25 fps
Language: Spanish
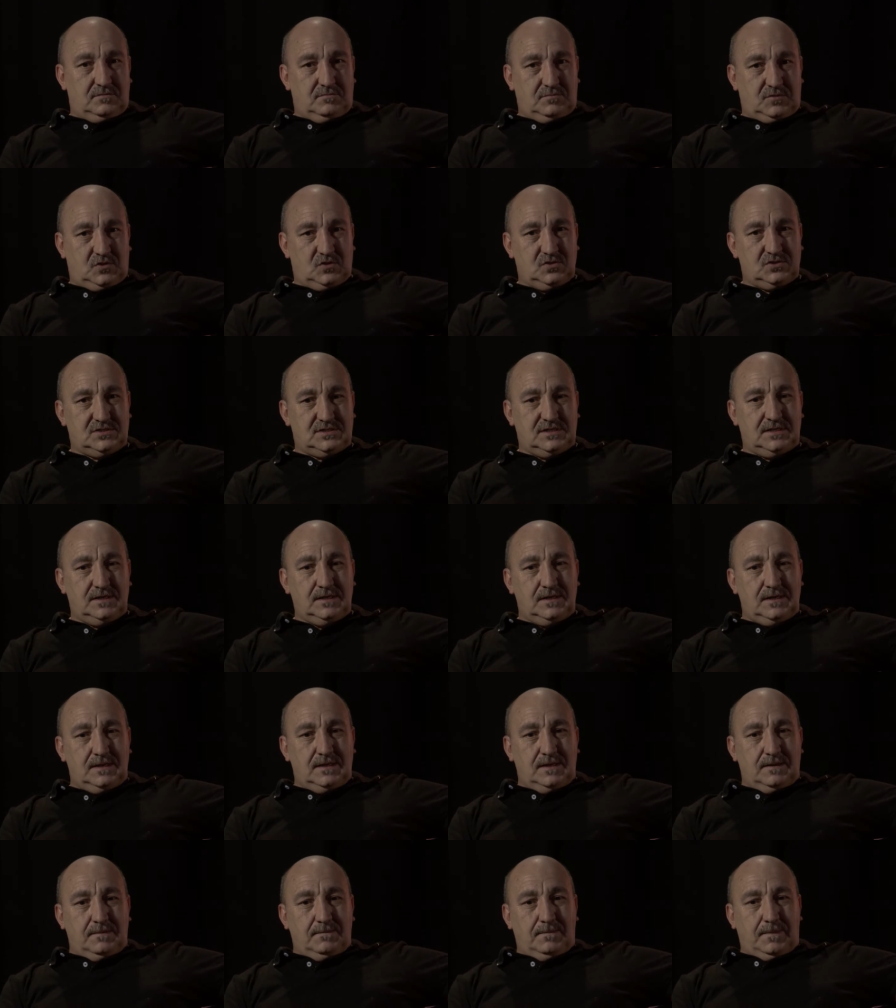Entonces,
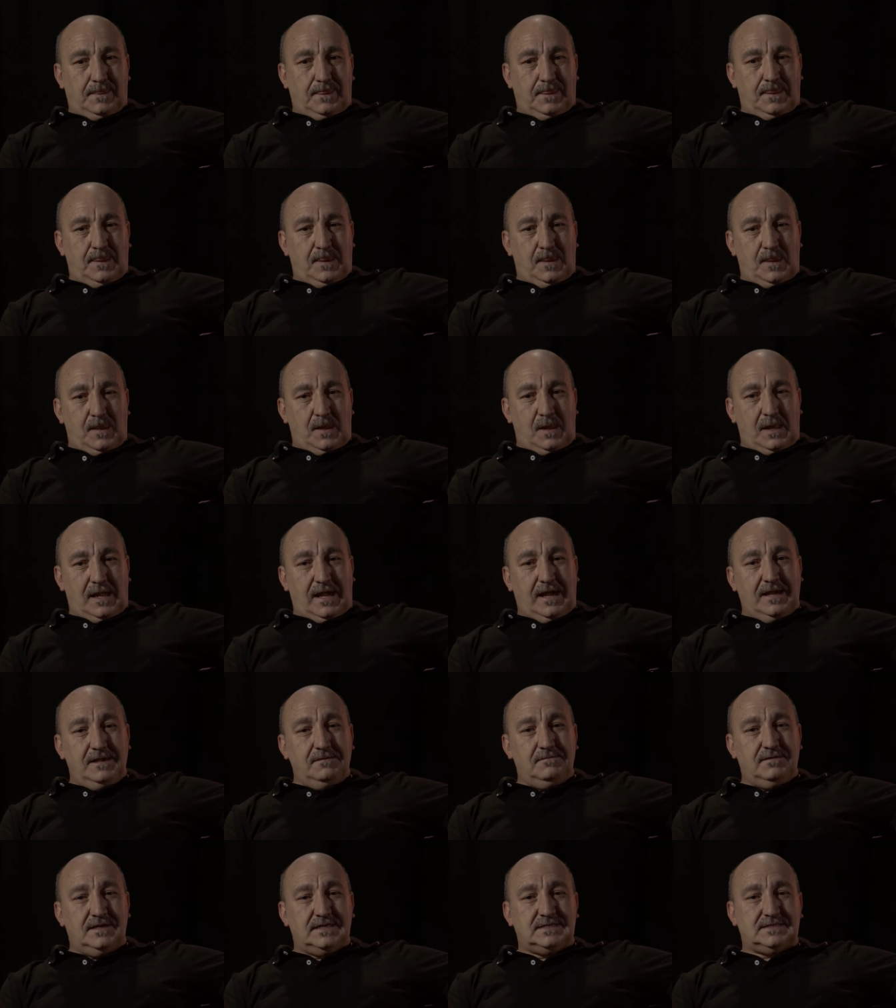hay
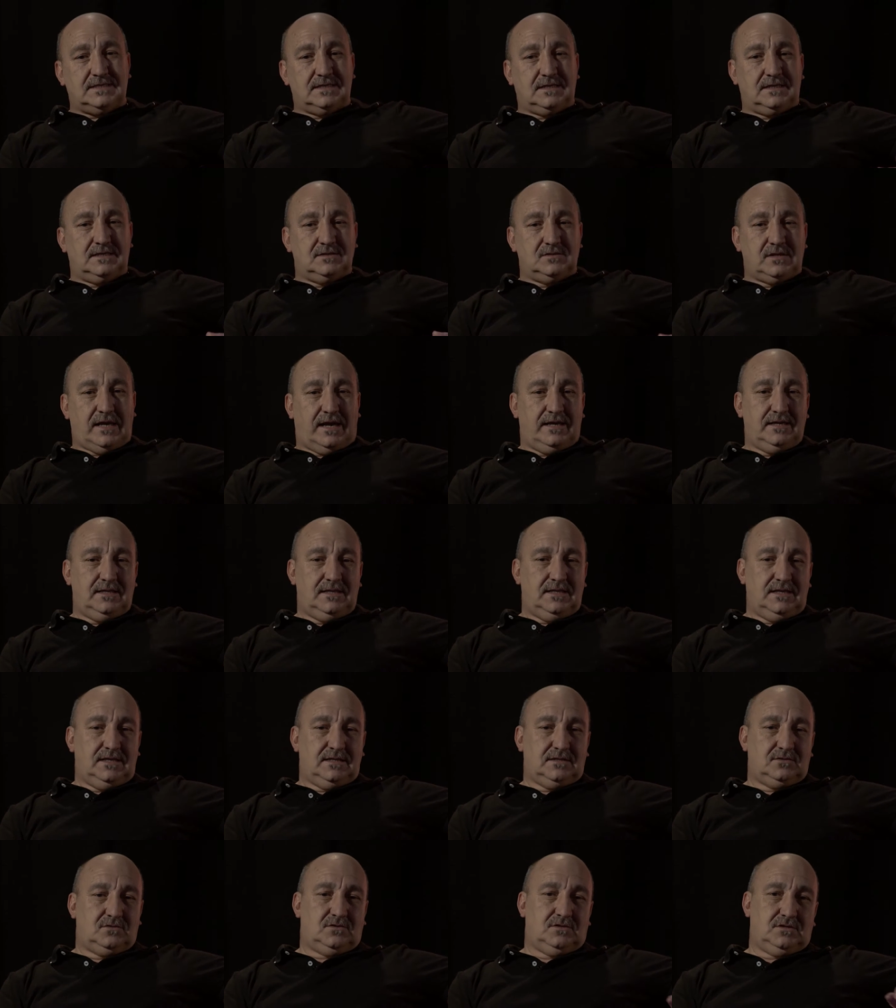veces que hay
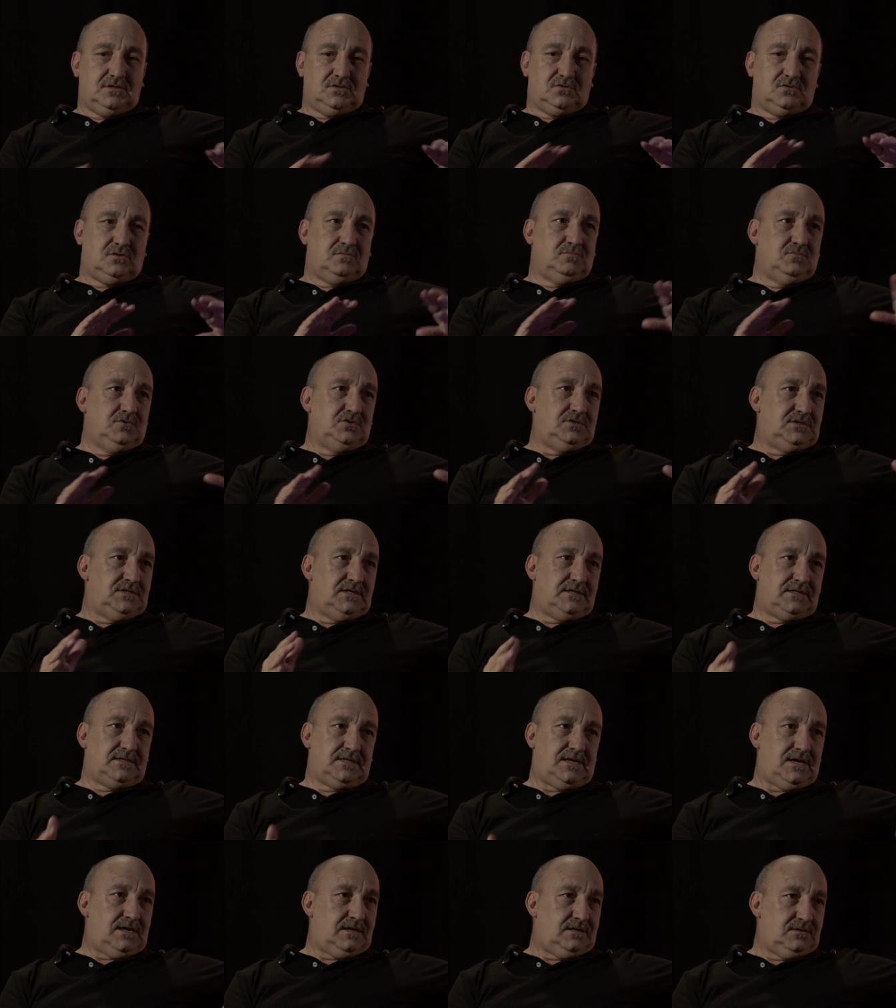directores que son muy
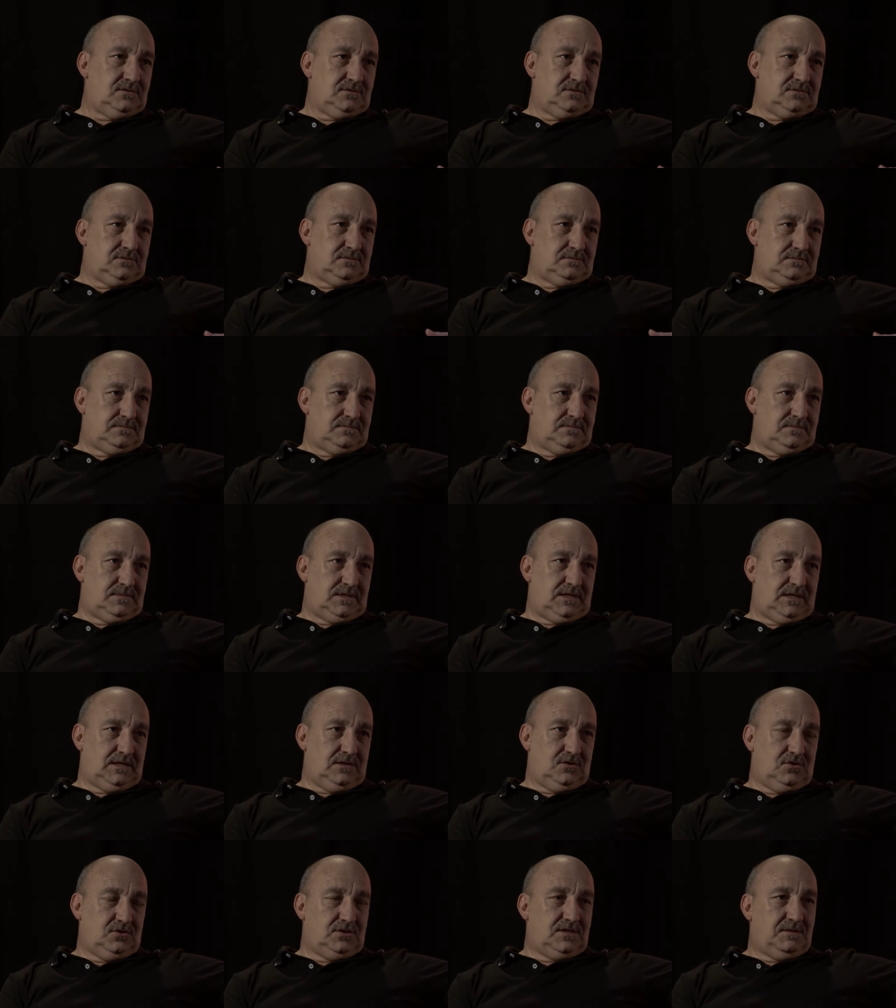cerrados y
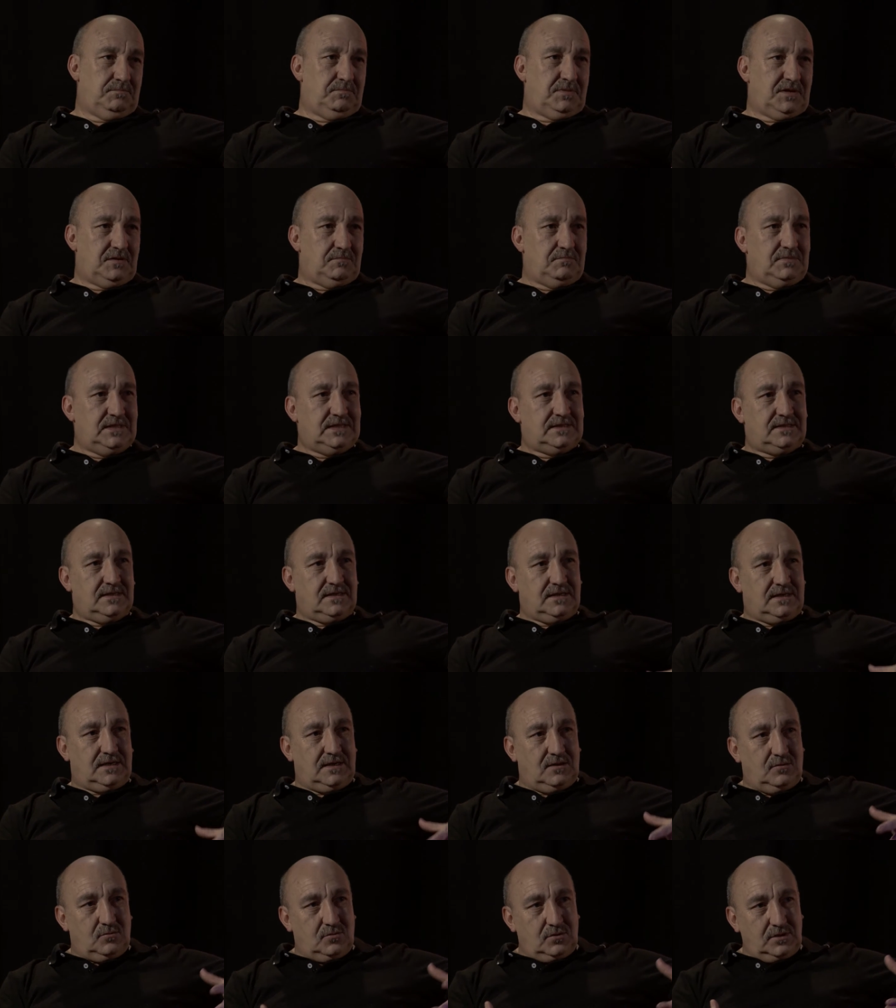no te permiten que vos